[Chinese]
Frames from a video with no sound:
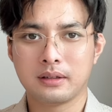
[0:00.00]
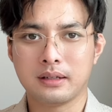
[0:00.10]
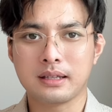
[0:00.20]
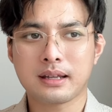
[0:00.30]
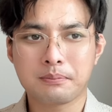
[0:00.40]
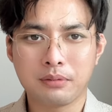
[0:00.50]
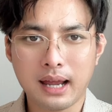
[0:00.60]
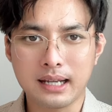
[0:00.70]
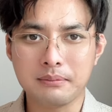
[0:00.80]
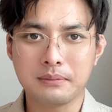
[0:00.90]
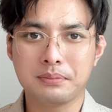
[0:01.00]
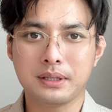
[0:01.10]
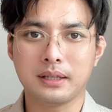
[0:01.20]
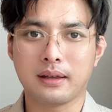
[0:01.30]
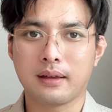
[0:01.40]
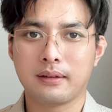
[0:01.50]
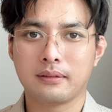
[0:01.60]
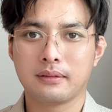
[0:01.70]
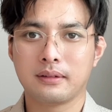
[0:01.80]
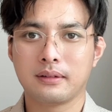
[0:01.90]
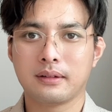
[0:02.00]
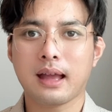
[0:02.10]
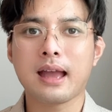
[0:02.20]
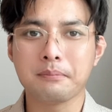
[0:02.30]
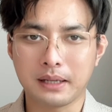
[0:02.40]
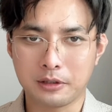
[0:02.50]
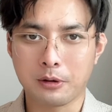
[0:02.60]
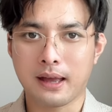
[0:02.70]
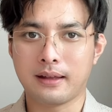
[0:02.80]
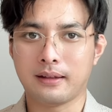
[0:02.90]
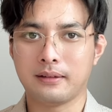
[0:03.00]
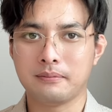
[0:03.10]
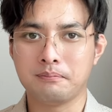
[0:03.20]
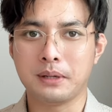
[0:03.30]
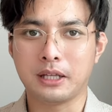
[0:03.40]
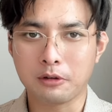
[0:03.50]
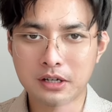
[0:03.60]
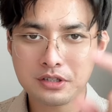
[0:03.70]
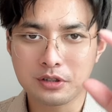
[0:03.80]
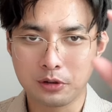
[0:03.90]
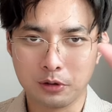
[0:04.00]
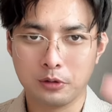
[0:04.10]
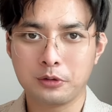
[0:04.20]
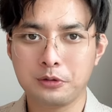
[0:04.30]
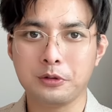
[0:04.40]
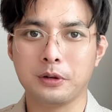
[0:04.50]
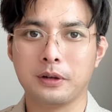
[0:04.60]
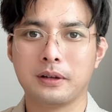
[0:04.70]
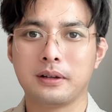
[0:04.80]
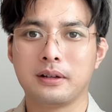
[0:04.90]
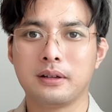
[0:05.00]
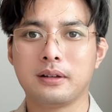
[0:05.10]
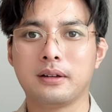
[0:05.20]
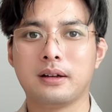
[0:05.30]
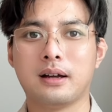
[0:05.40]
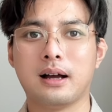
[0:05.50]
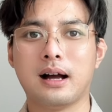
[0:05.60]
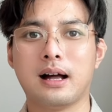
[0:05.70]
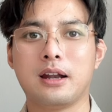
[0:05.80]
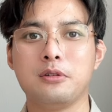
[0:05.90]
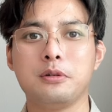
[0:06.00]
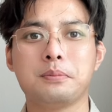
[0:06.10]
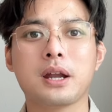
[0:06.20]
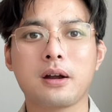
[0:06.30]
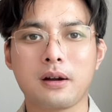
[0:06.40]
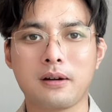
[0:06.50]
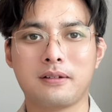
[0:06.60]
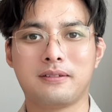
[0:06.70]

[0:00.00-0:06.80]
人家不爱人民币，爱美元，美元是荣誉啊，绿票